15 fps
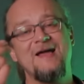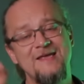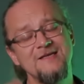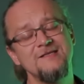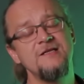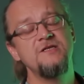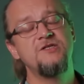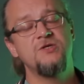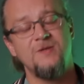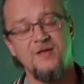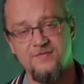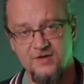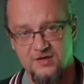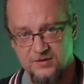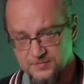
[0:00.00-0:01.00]
А если
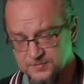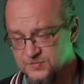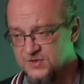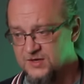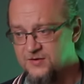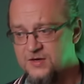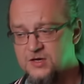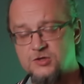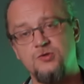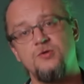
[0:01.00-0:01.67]
человек говорит,